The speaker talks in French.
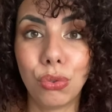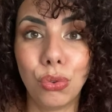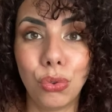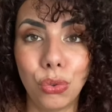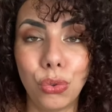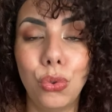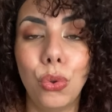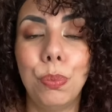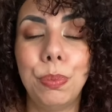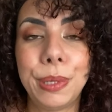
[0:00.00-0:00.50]

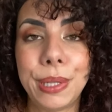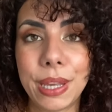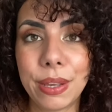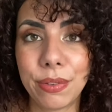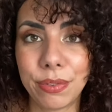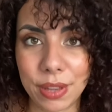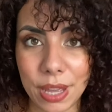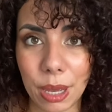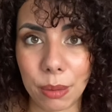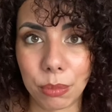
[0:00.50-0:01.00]
de pied
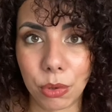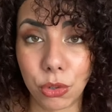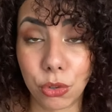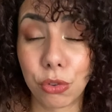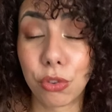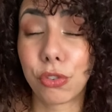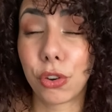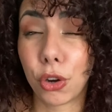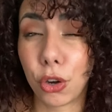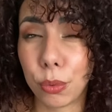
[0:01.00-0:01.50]
ferme, de
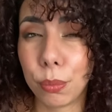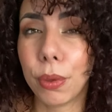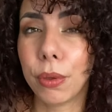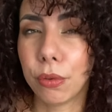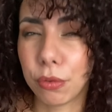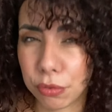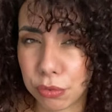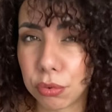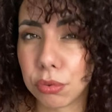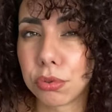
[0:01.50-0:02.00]
firm
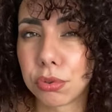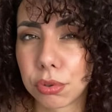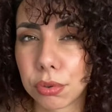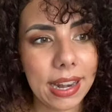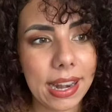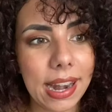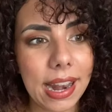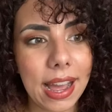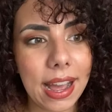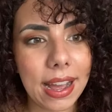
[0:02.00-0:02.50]
foot,
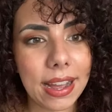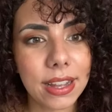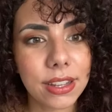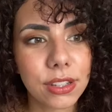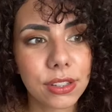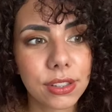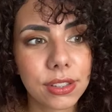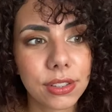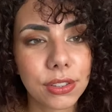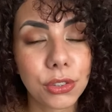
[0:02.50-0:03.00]
la
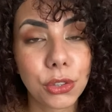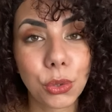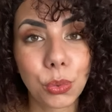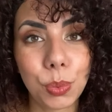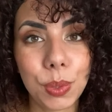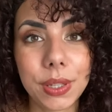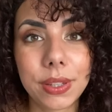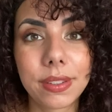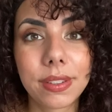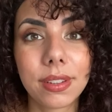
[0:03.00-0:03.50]

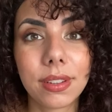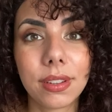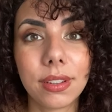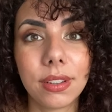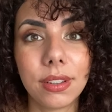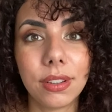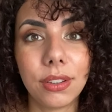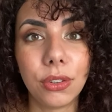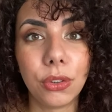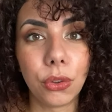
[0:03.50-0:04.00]
suite
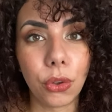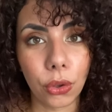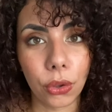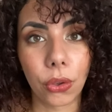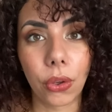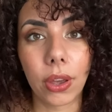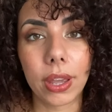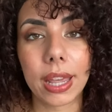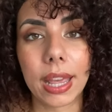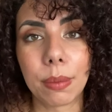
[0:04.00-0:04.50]
de
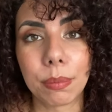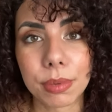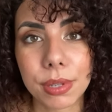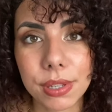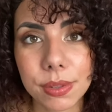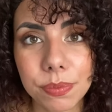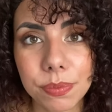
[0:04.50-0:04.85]
Hunger Games.